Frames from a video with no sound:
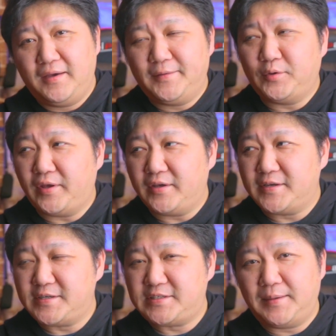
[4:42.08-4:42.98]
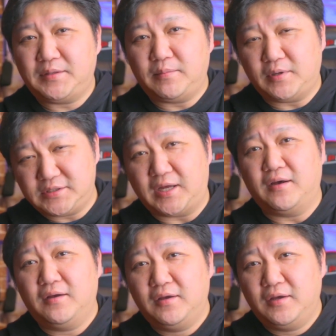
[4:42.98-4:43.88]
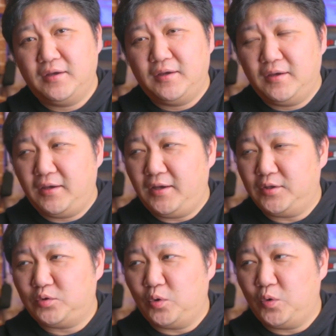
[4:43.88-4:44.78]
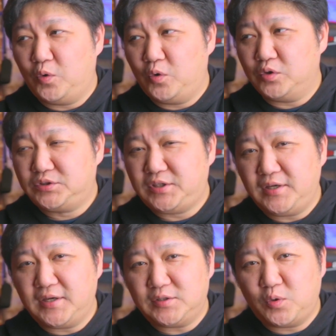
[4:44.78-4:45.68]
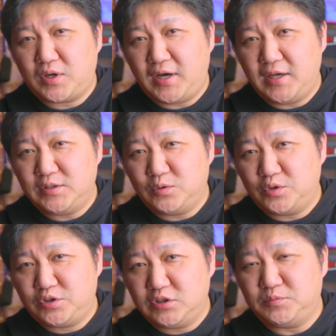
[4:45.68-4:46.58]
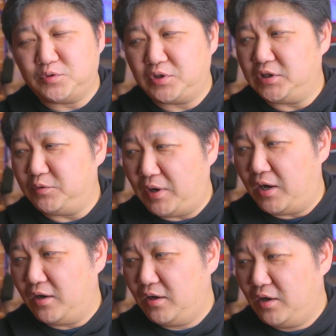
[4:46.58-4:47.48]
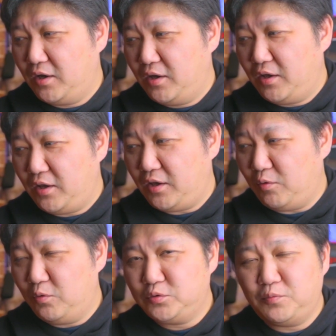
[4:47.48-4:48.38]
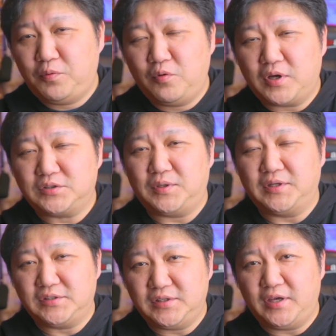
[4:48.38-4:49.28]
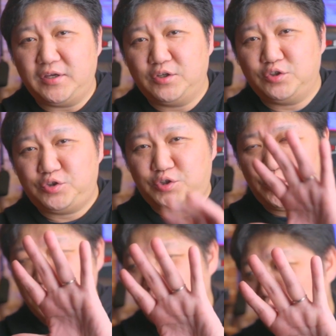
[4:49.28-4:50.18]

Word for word: えっ、ー、とね、調べてみました。えっ、ー、と、全画素解像度ズームの時には、えー、オートフォーカスはですね、中